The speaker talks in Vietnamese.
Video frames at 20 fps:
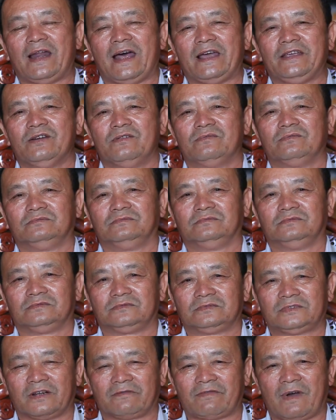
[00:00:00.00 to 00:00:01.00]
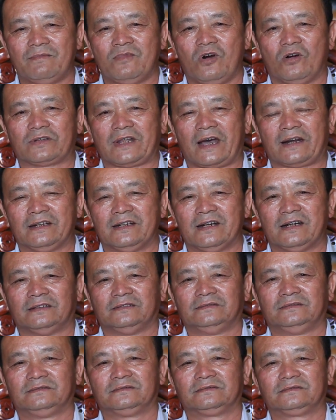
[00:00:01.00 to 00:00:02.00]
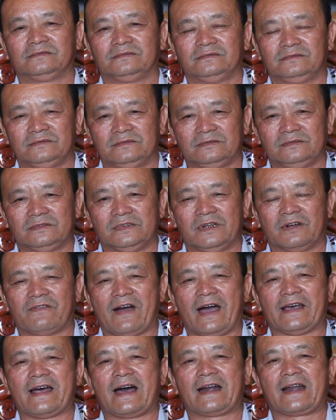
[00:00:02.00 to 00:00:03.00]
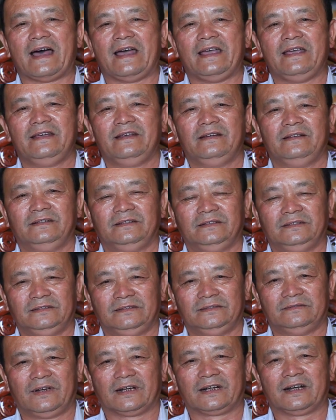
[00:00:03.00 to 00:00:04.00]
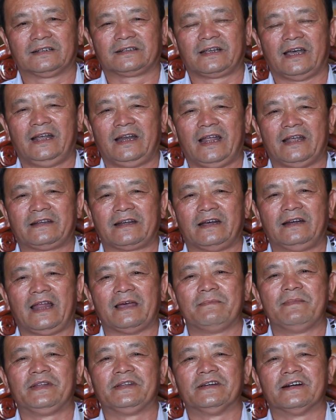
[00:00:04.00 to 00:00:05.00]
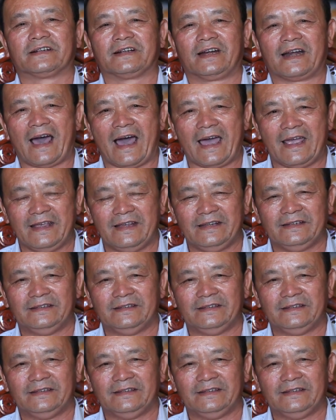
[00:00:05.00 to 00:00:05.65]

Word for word: lại dùng thực phẩm Hộ Tạng Đường được vài tháng nay và cơ thể lại trở lại bình thường trở lại.